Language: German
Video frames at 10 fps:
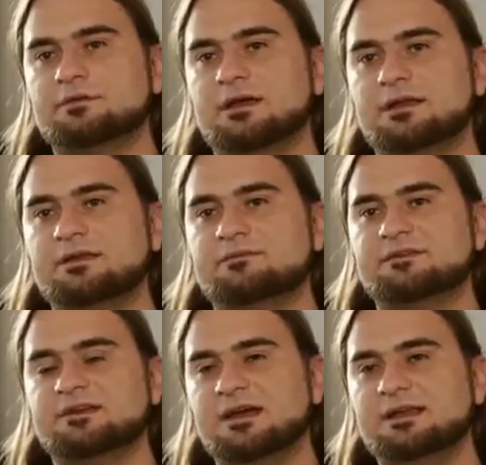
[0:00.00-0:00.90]
so kann der
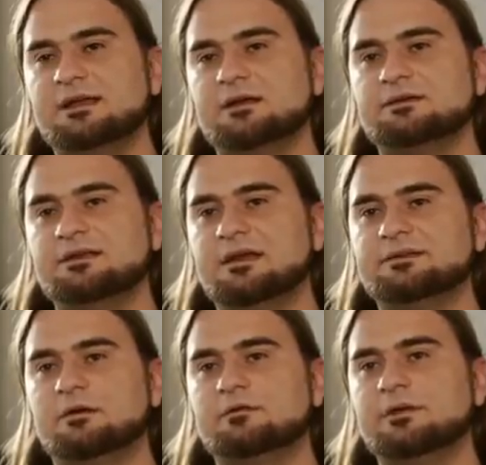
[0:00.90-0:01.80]
Verteidiger die
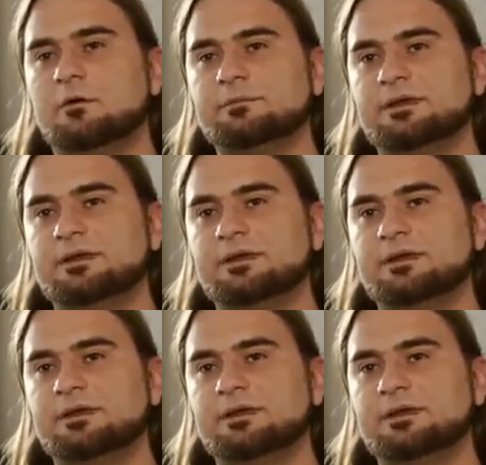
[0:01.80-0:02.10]
Leiter auch wieder